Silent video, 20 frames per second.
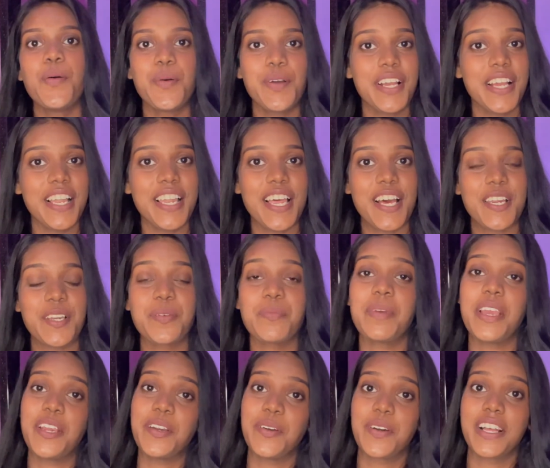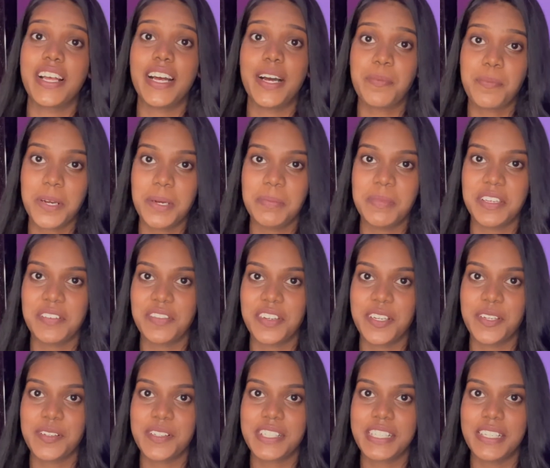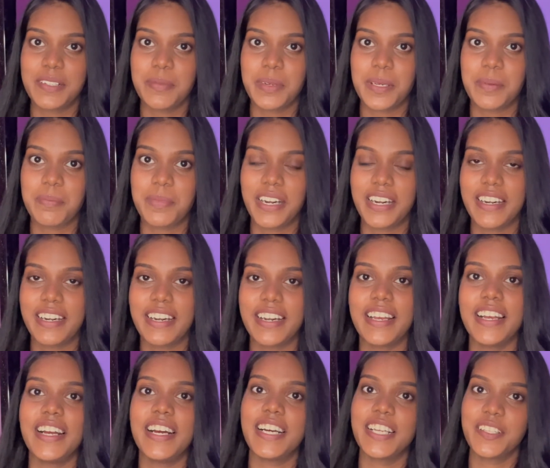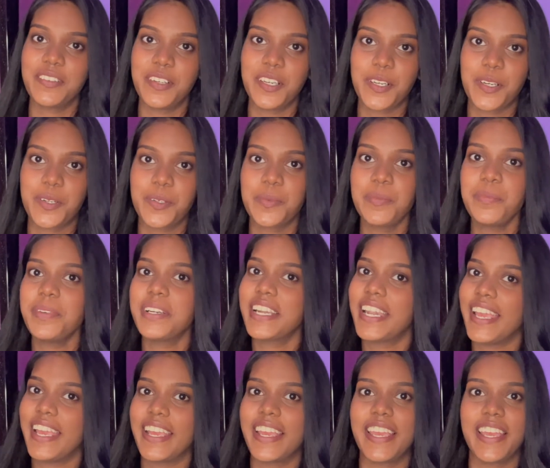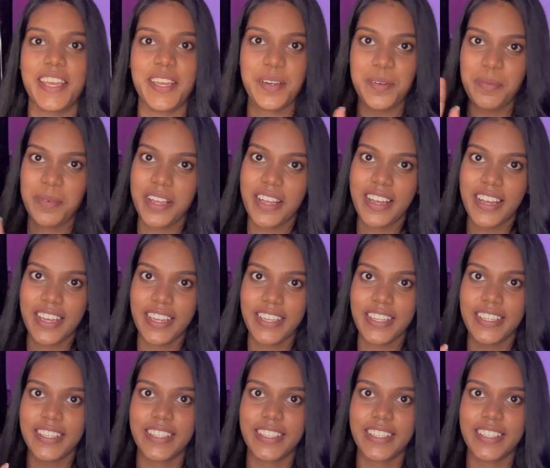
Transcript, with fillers: உங்கள் எல்லோரையும் என்னோட அப்கமிங் வீடியோஸில் மீட் பண்ணுறேன் அது வரைக்கும் டேக் கேர் பாய்